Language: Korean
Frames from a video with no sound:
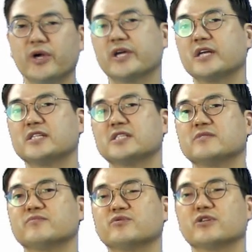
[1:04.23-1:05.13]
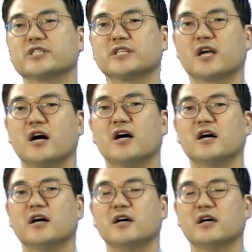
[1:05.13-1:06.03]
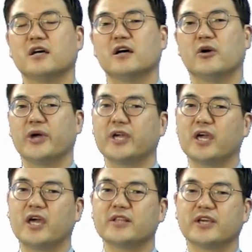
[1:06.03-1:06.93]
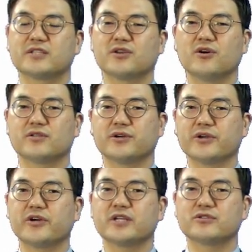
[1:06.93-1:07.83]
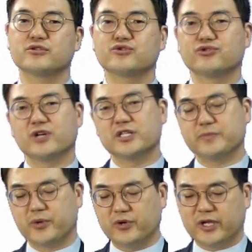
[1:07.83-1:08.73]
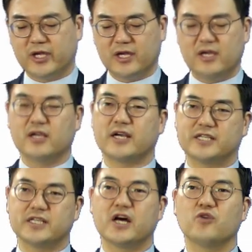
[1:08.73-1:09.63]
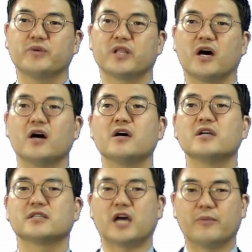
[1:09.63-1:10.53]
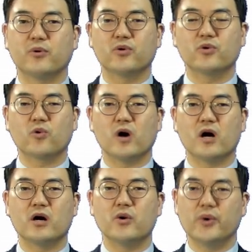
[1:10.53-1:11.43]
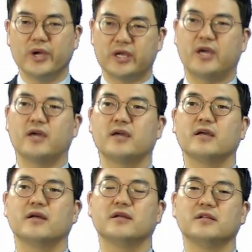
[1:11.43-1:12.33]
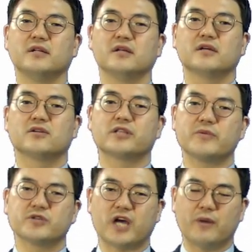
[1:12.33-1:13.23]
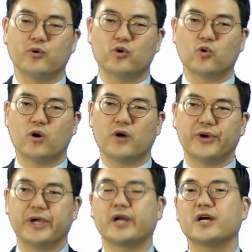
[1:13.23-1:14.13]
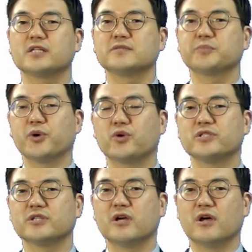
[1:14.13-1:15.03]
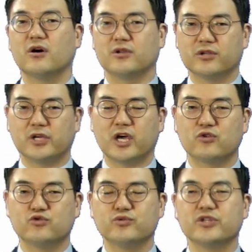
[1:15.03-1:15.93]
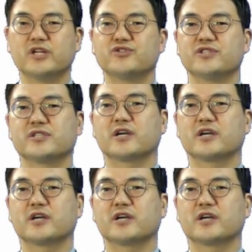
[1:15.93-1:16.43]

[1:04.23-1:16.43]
회개는 무엇인가? 아, 회개에 대해서 성경에서는 두 가지 표현이 같이 나옵니다. 자복과 회개. 그렇다면 자복과 회개라는 표현은 어떻게 구분될 수